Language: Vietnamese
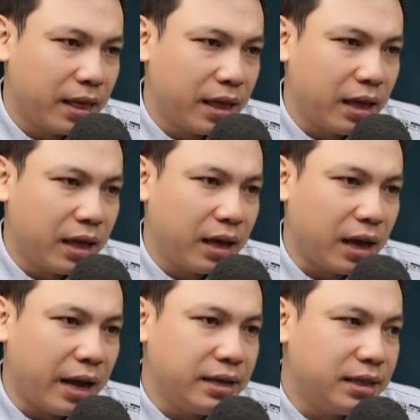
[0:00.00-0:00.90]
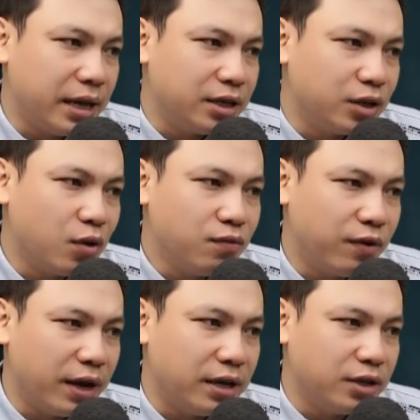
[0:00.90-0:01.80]
tôi cũng có muốn chuyện nó ra nước
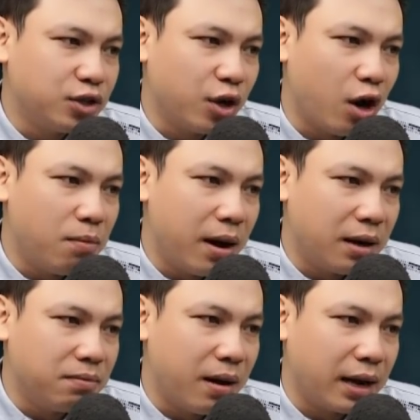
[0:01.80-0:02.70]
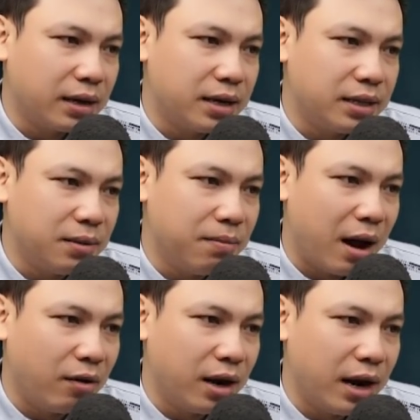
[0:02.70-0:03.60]
này đâu, nhưng nó là quan, mình là
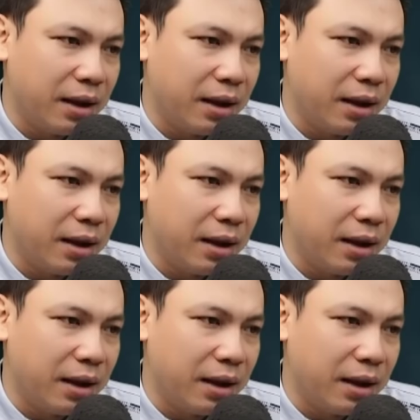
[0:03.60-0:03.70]
dân,